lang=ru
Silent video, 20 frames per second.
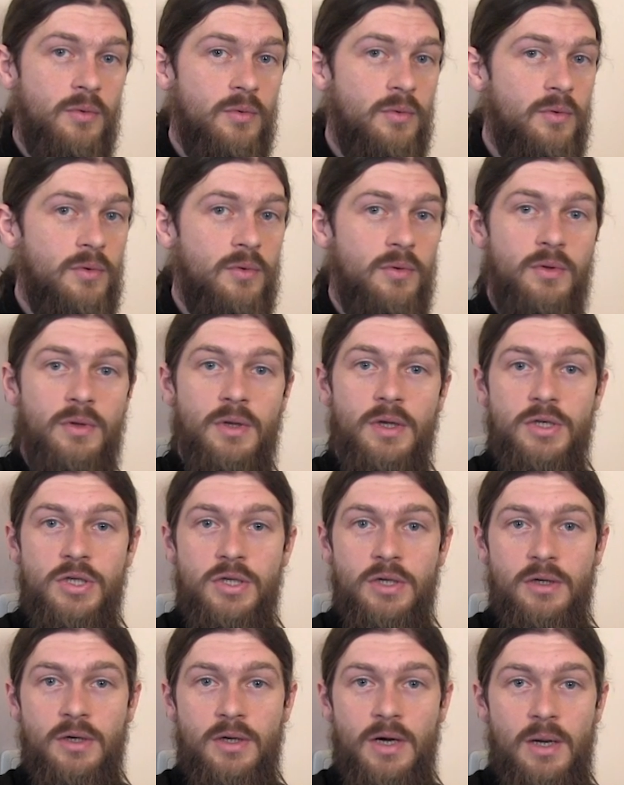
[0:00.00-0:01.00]

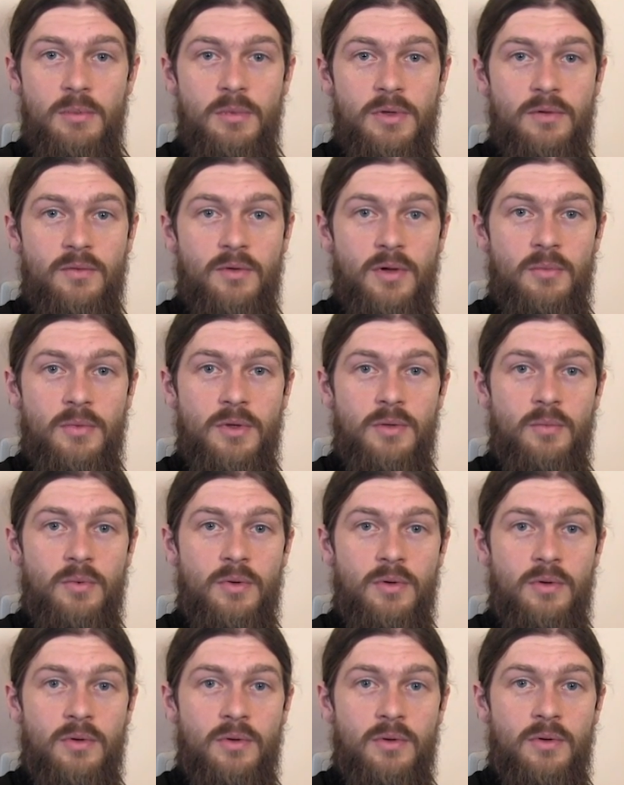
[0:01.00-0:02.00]
Наши храмы с вами,
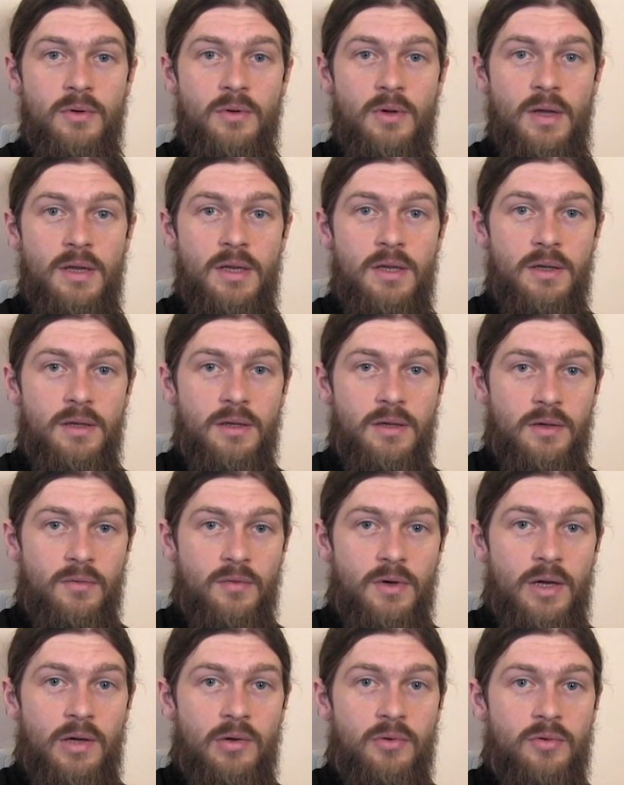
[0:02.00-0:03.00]
э, они
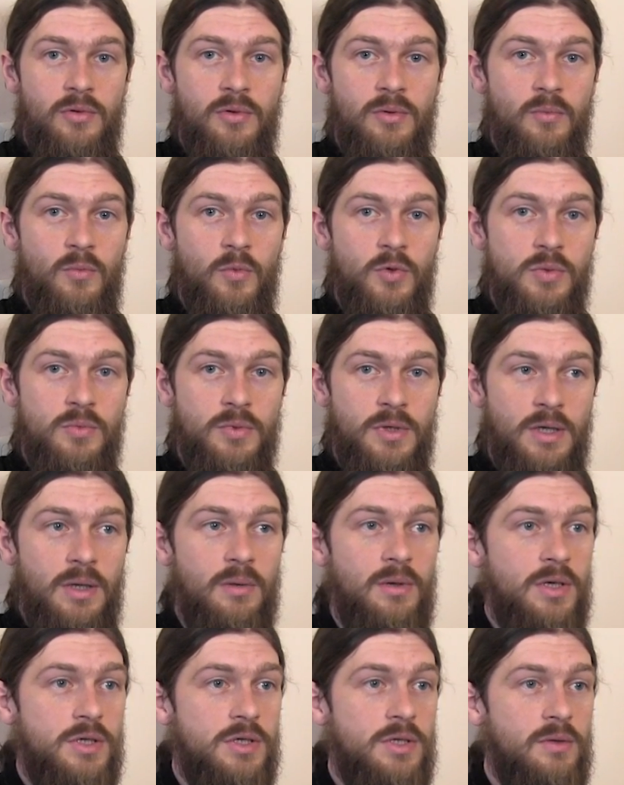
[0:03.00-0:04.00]
являются, может,
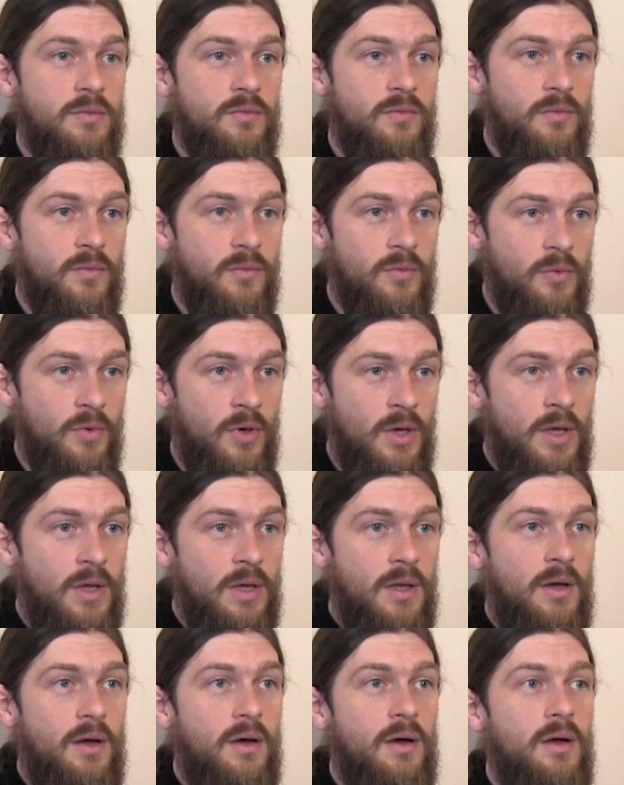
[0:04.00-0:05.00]
таким, конечно, ну,
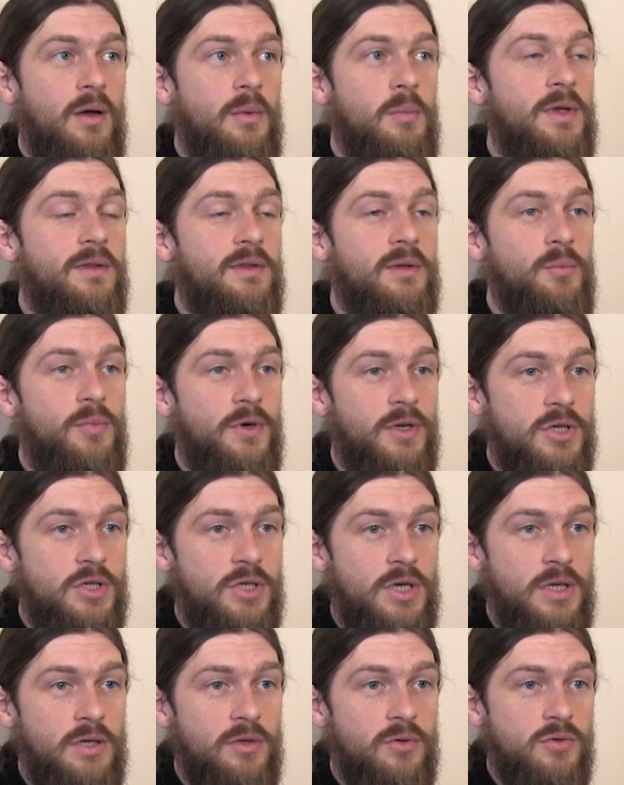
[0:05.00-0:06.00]
э, местом
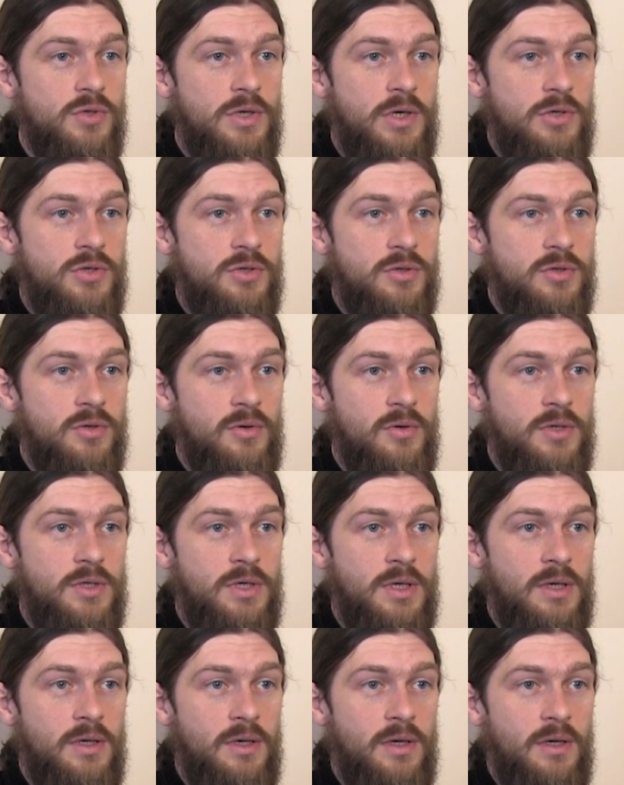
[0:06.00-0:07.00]
притяжения нуждающихся
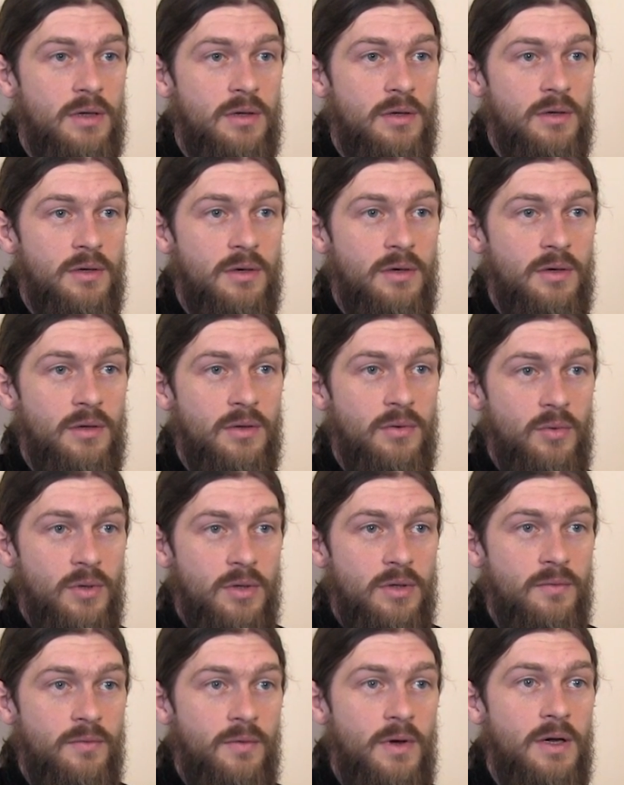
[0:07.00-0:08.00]
людей. Это, ну,
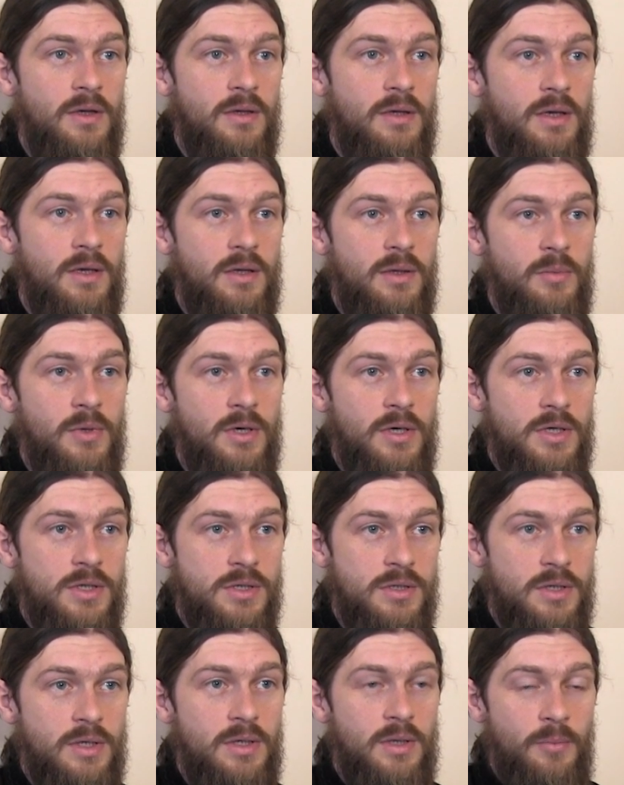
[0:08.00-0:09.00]
это факт, и это, мне
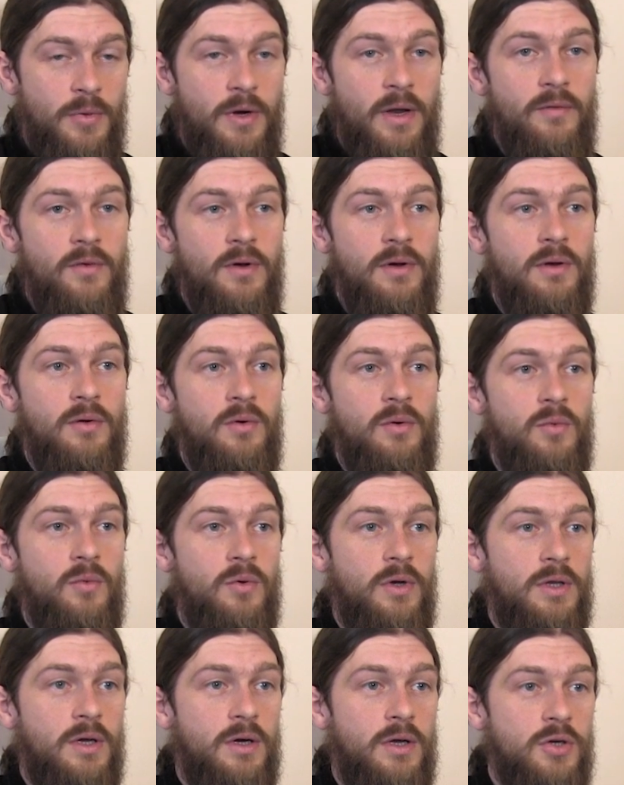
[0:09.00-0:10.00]
кажется, это
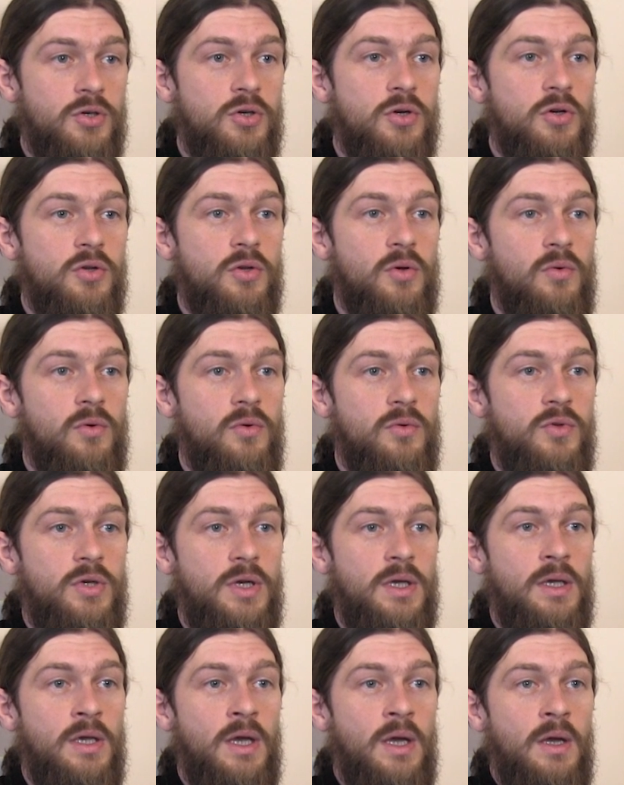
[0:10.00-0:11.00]
правильно. Это хорошо, что у
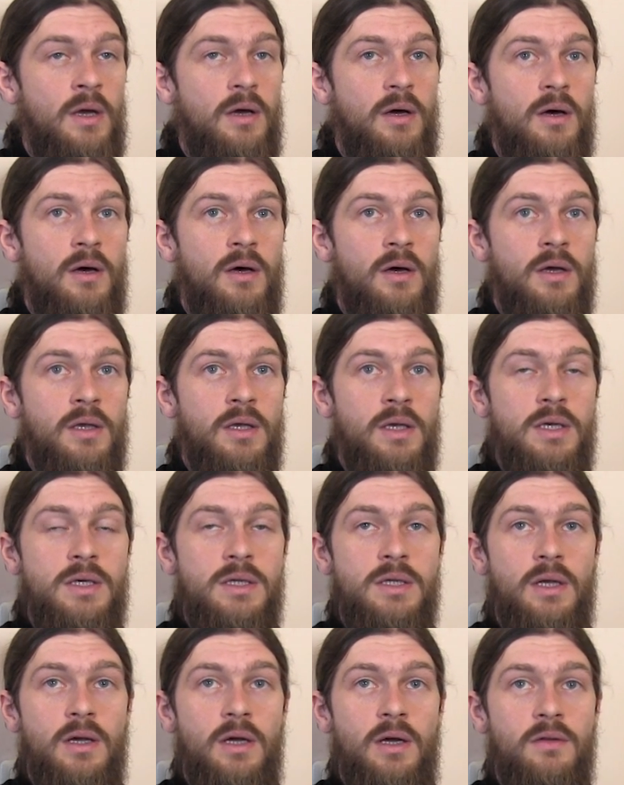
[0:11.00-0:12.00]
людей э,
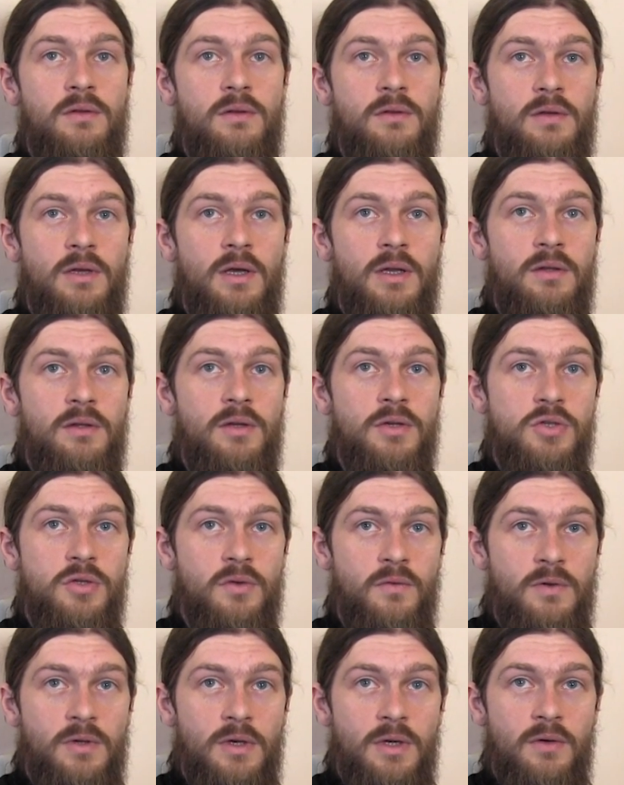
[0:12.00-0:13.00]
есть такая ассоциация,
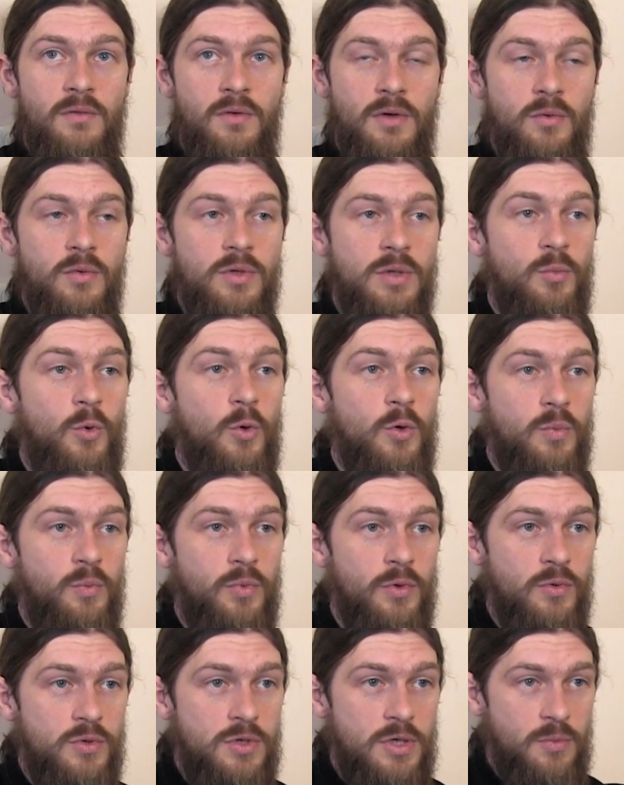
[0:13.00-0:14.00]
что в церкви люди могут
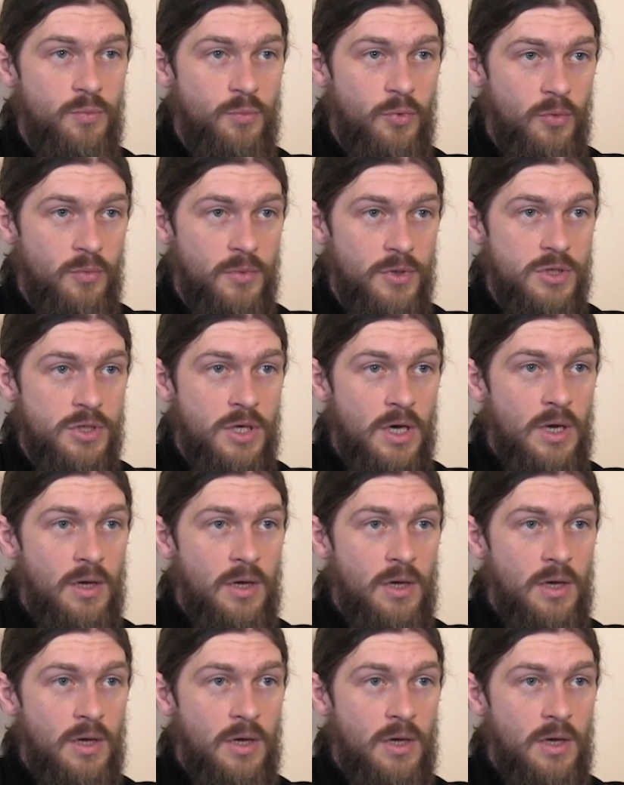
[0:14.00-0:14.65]
получить помощь.